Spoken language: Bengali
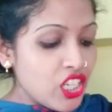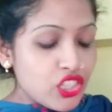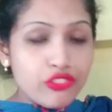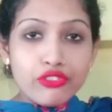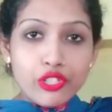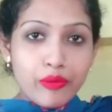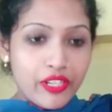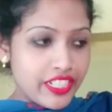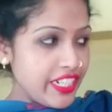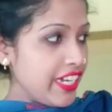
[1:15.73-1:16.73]
তো ফুল
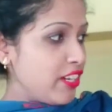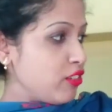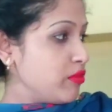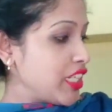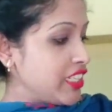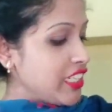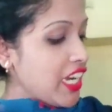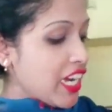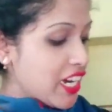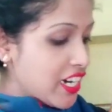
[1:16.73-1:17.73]
বডিটা এরকম যাচ্ছে
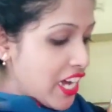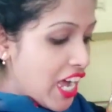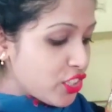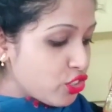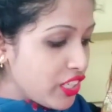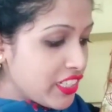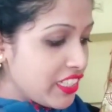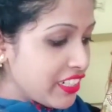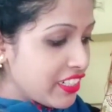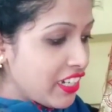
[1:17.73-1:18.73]
আর আঁচলের
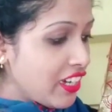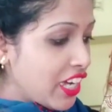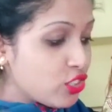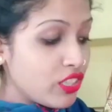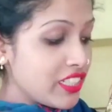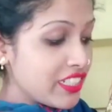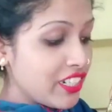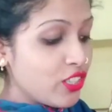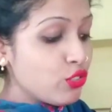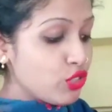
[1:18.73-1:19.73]
দিকটা আঁচলের দিকটা
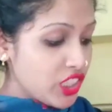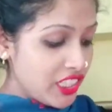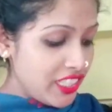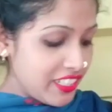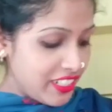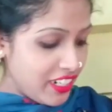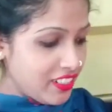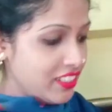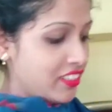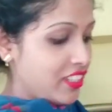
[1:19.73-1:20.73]
না কুচির দিকটা
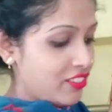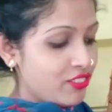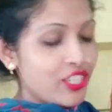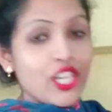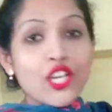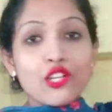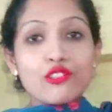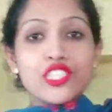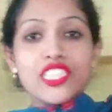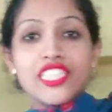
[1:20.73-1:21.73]
দাঁড়া
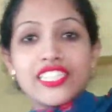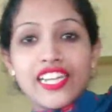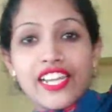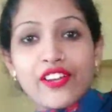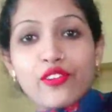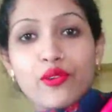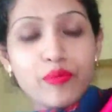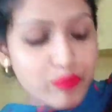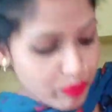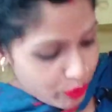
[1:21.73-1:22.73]
কুচির দিকটা এরকম
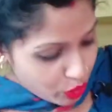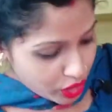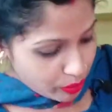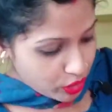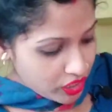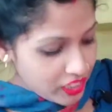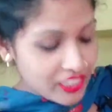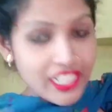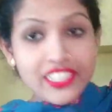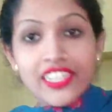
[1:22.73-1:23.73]
প্রজাপতি
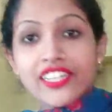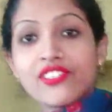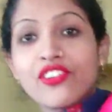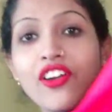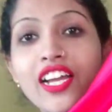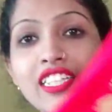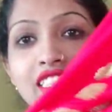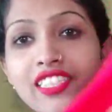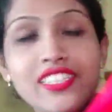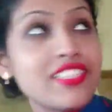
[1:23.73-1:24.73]
ডিজাইনের একটু করা
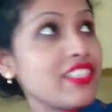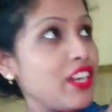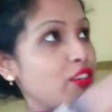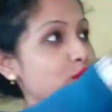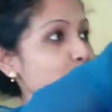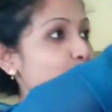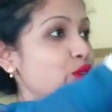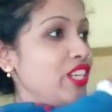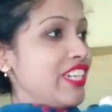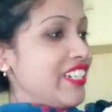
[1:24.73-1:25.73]
আছে দাঁড়া
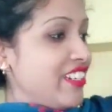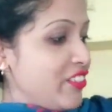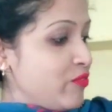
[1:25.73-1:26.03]
খুলি এটা